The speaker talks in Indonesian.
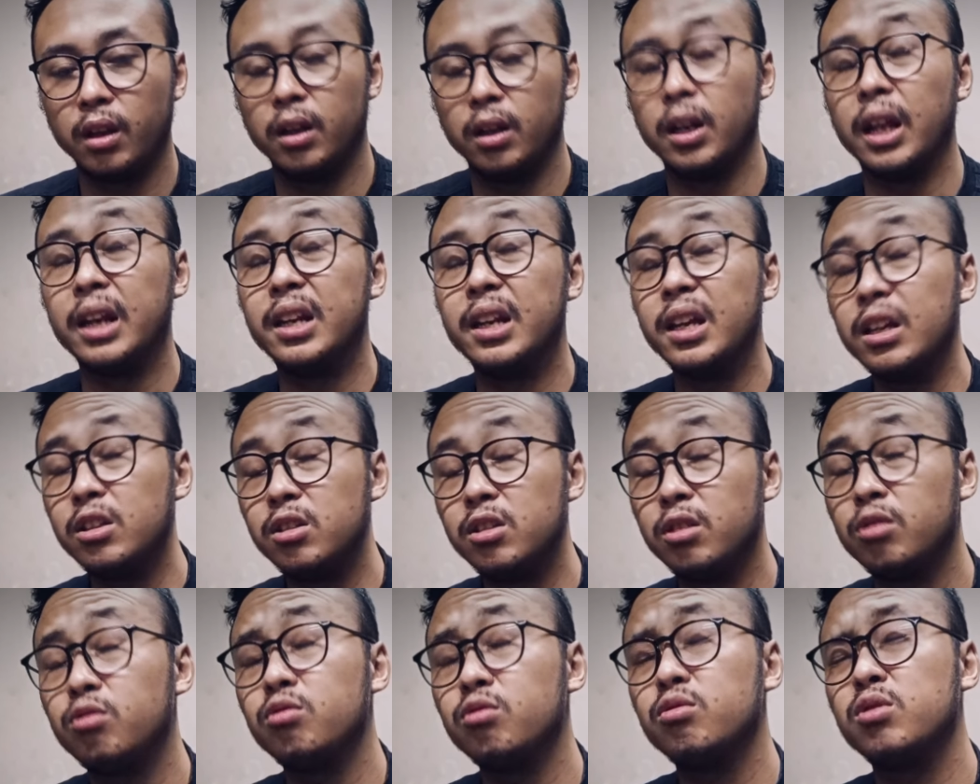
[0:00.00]
Dan dia
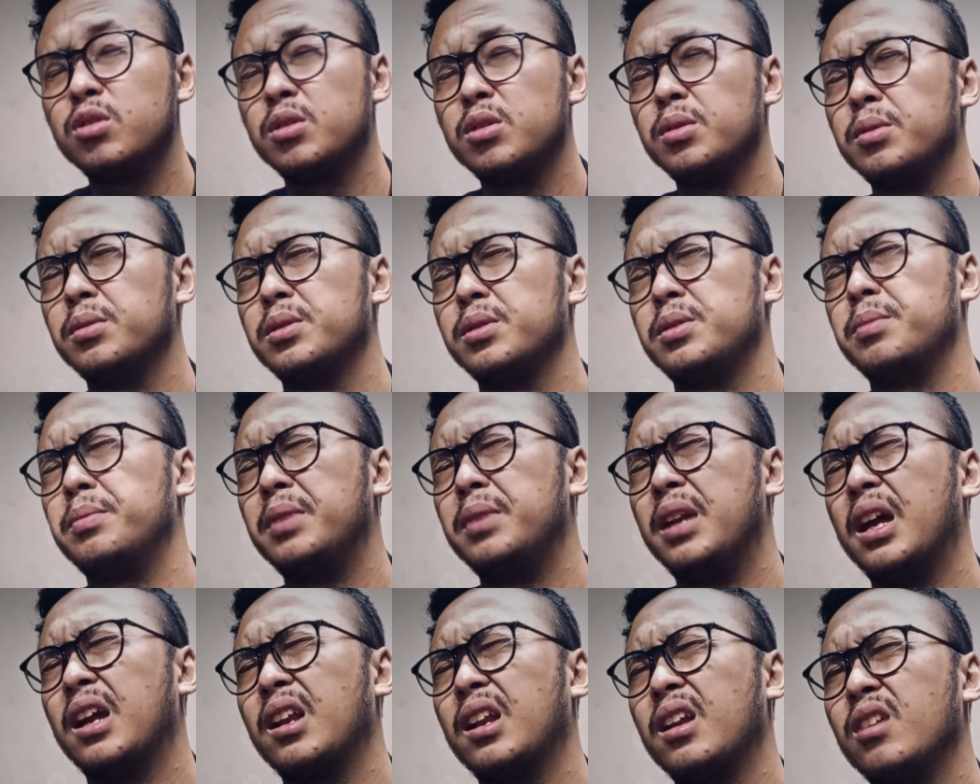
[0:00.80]
itu
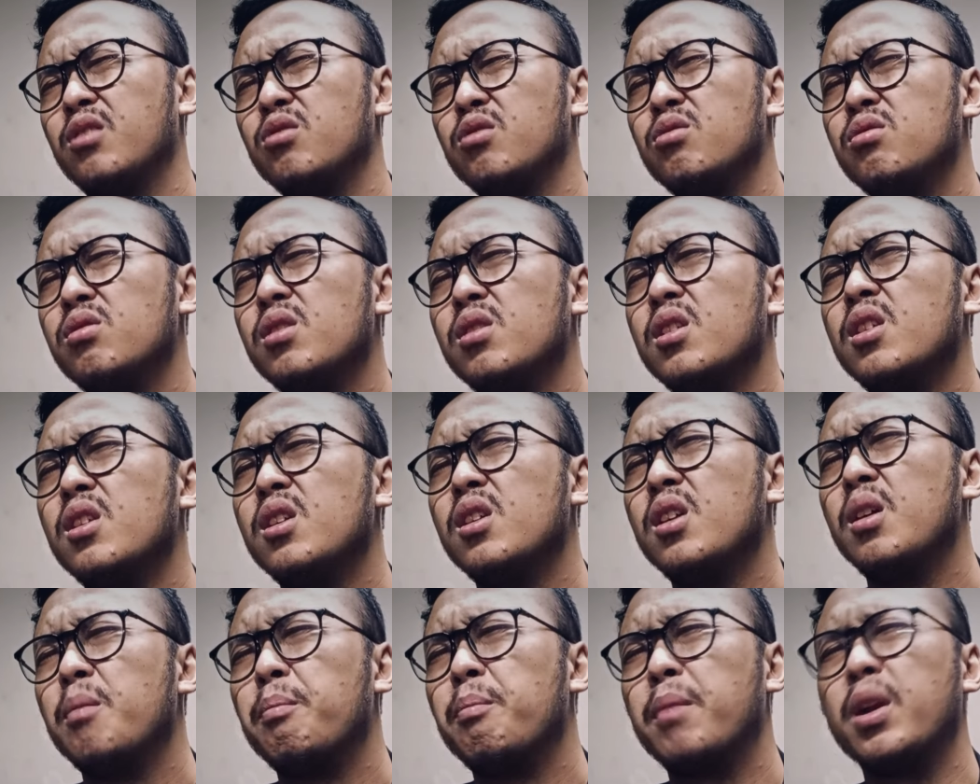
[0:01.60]
sebenarnya itu
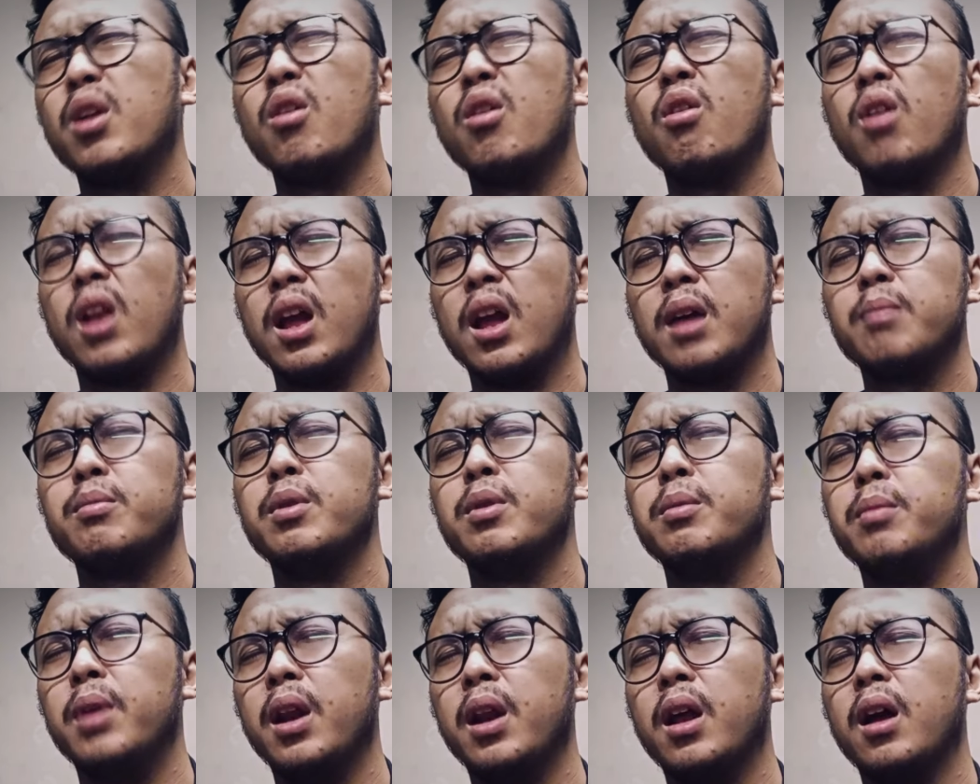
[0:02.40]
menolak
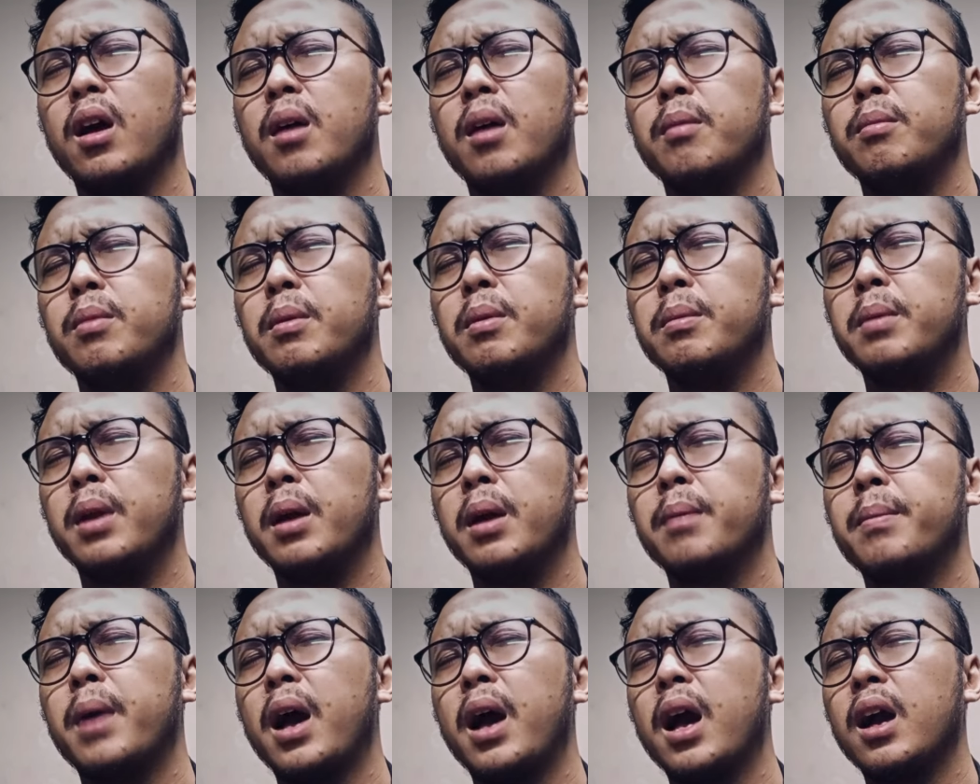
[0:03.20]
beberapa,
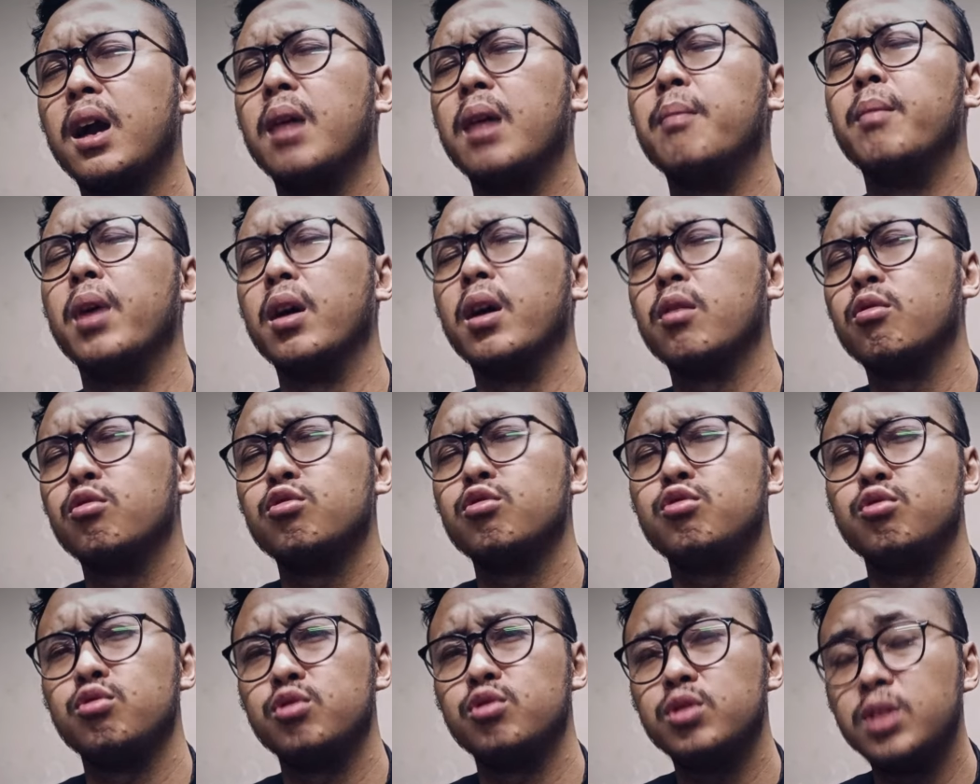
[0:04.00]
beberapa agama
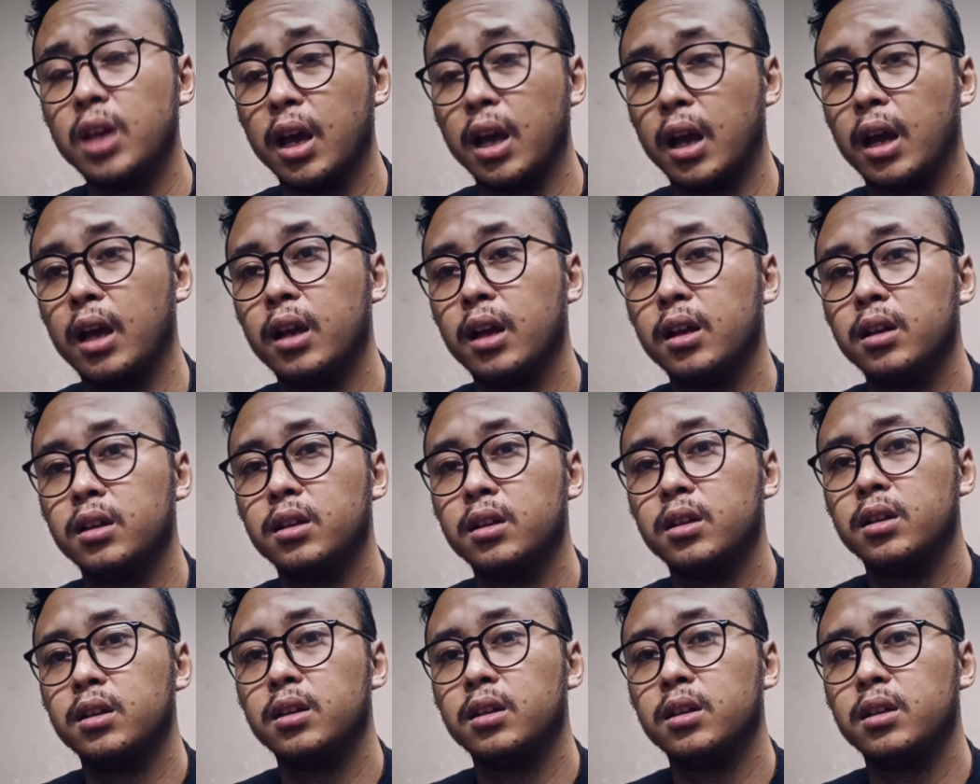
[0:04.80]
khususnya